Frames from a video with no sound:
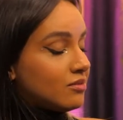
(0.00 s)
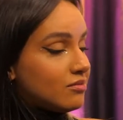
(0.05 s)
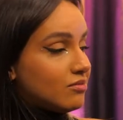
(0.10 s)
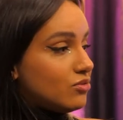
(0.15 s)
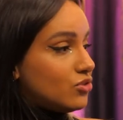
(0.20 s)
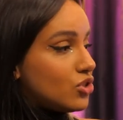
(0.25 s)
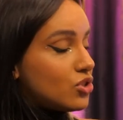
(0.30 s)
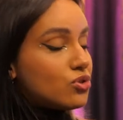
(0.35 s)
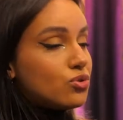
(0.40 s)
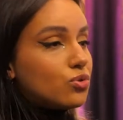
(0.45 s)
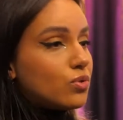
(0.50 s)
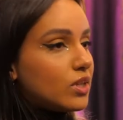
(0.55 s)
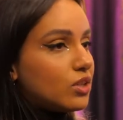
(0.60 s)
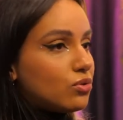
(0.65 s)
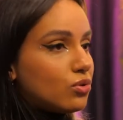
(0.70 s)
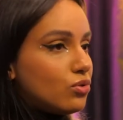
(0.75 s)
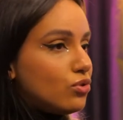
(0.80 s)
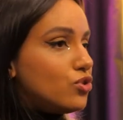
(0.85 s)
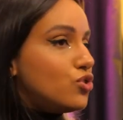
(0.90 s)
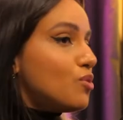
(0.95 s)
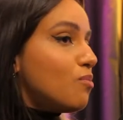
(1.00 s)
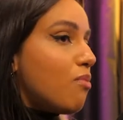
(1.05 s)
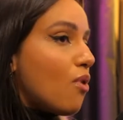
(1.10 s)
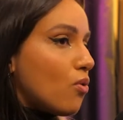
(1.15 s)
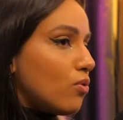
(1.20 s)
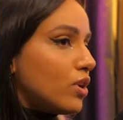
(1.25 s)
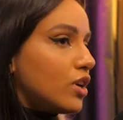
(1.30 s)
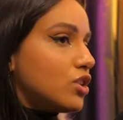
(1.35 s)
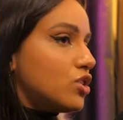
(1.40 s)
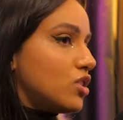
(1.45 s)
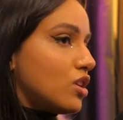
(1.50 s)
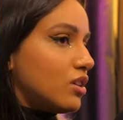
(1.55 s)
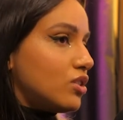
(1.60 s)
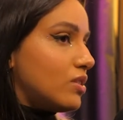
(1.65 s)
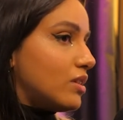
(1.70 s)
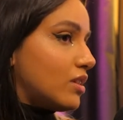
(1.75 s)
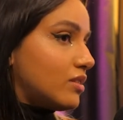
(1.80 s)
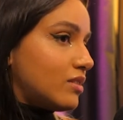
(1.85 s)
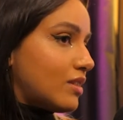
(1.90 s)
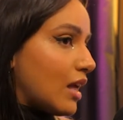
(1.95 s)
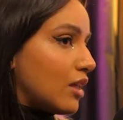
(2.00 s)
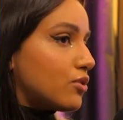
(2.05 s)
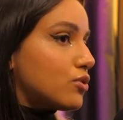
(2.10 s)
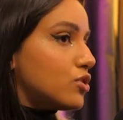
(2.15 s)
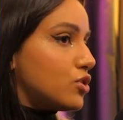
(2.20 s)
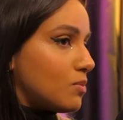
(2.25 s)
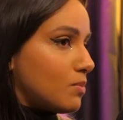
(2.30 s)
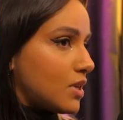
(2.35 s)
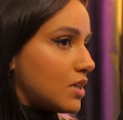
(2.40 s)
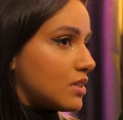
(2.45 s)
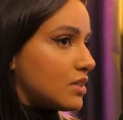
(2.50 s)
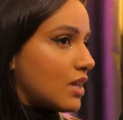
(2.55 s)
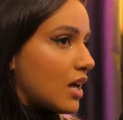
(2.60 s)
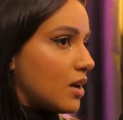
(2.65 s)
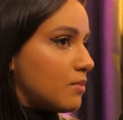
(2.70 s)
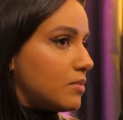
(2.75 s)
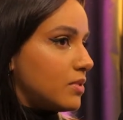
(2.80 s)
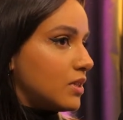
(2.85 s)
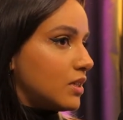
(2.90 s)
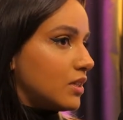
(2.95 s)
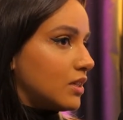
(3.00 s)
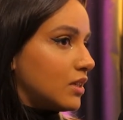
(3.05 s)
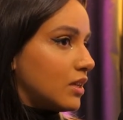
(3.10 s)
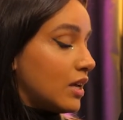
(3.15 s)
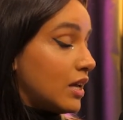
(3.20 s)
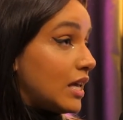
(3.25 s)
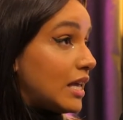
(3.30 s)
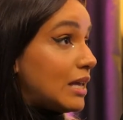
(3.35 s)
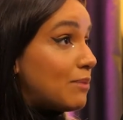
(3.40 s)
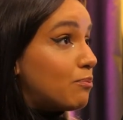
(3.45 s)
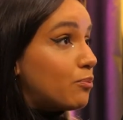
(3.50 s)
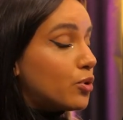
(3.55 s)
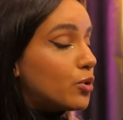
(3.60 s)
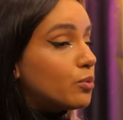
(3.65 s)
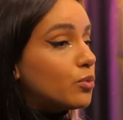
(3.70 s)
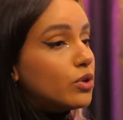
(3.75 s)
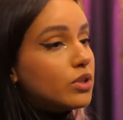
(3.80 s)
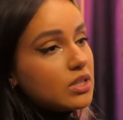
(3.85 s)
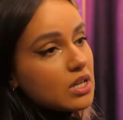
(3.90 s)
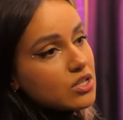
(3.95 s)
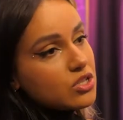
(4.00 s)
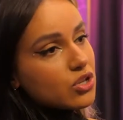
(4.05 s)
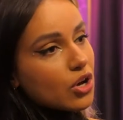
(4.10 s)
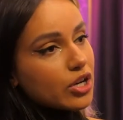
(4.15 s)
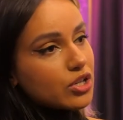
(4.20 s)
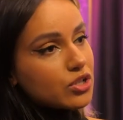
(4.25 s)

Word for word: Destruir tudo de bom que tinha dentro de mim, sabe? E por muita sorte